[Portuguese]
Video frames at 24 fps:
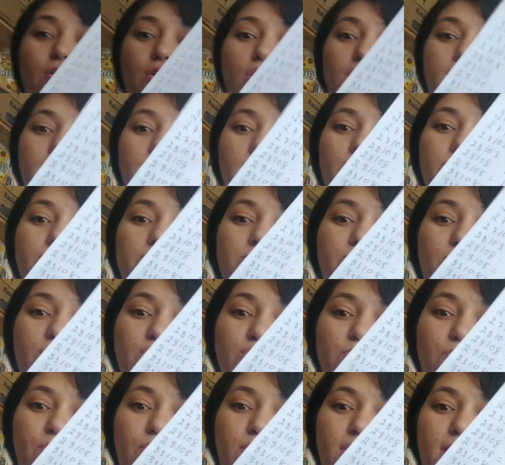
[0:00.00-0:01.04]
a ordem dos
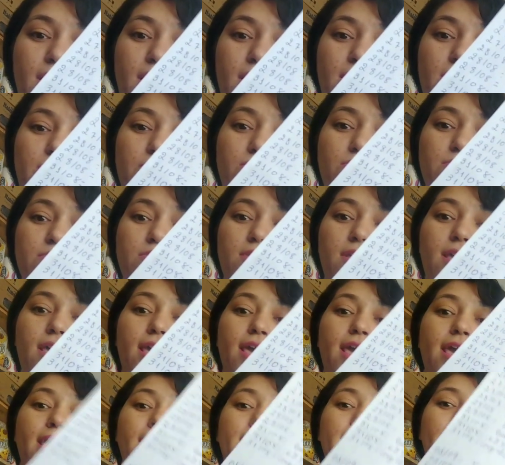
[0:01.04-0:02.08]
meus boletos.
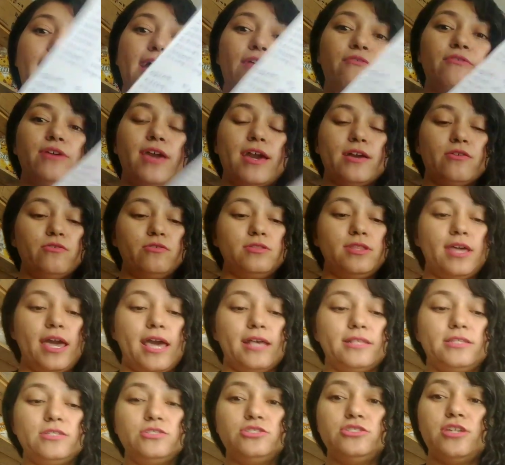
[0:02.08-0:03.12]
E aí, o que
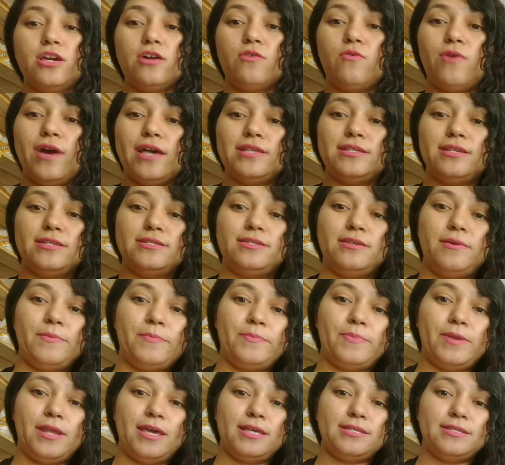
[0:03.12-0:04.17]
acontece? Chegou essas
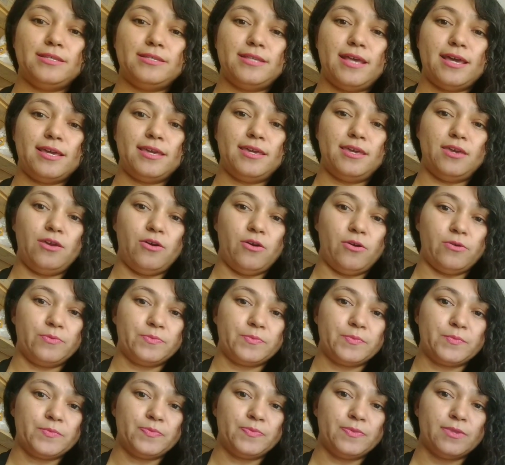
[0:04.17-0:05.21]
empresas aqui, ó.
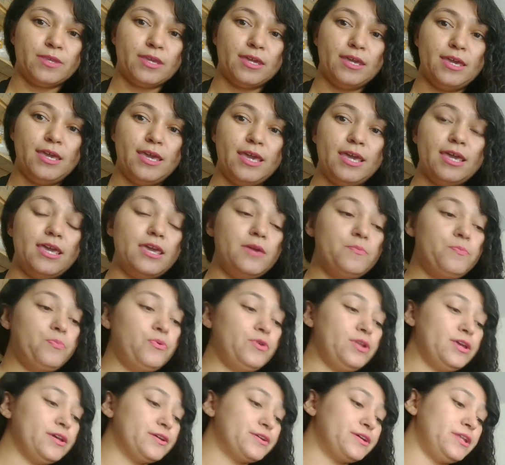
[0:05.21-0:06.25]
E
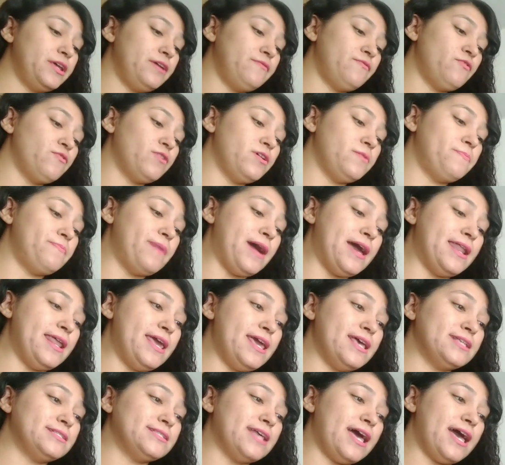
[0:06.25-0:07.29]
por incrível que
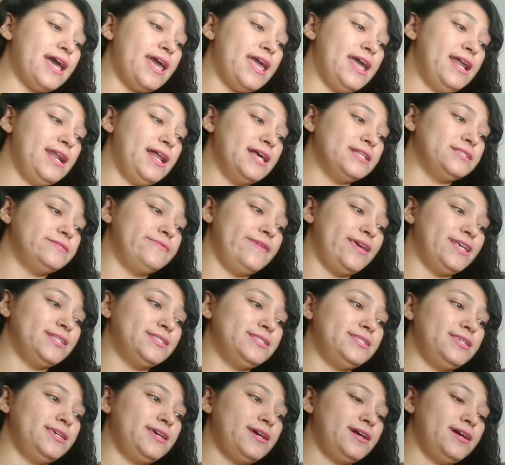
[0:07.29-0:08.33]
pareça, elas
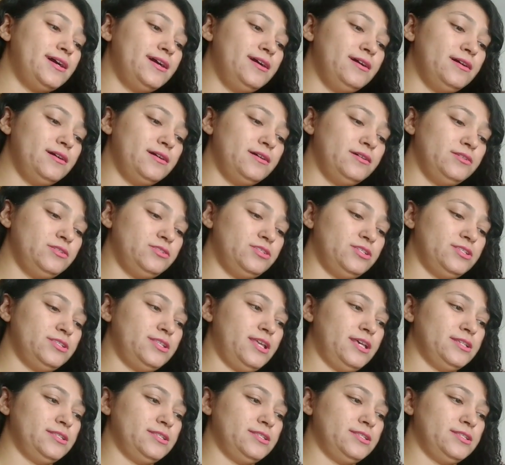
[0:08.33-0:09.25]
vencem antes